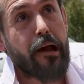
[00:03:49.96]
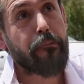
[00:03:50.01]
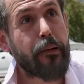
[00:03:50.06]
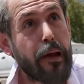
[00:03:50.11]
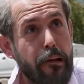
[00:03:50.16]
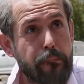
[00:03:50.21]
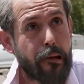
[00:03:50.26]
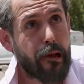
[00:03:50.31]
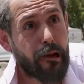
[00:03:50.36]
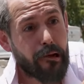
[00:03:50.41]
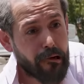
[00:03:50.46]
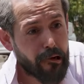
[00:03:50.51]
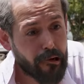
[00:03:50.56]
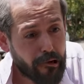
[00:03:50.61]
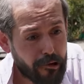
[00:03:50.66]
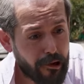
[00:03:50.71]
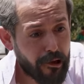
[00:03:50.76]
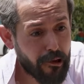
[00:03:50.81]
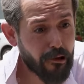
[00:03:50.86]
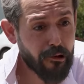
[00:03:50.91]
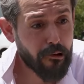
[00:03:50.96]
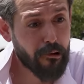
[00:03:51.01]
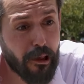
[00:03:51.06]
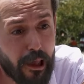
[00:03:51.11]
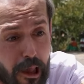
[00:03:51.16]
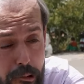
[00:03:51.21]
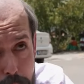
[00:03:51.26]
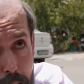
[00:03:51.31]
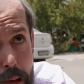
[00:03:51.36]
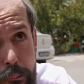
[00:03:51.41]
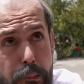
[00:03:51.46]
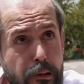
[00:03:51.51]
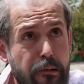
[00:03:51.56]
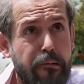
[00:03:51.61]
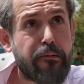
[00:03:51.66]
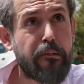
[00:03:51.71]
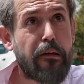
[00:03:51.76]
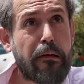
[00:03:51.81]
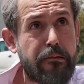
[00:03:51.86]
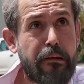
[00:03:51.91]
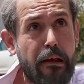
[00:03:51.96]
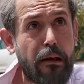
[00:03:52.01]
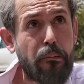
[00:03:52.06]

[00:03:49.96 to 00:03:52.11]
yapayım ben? Ha. Ekmek parası ise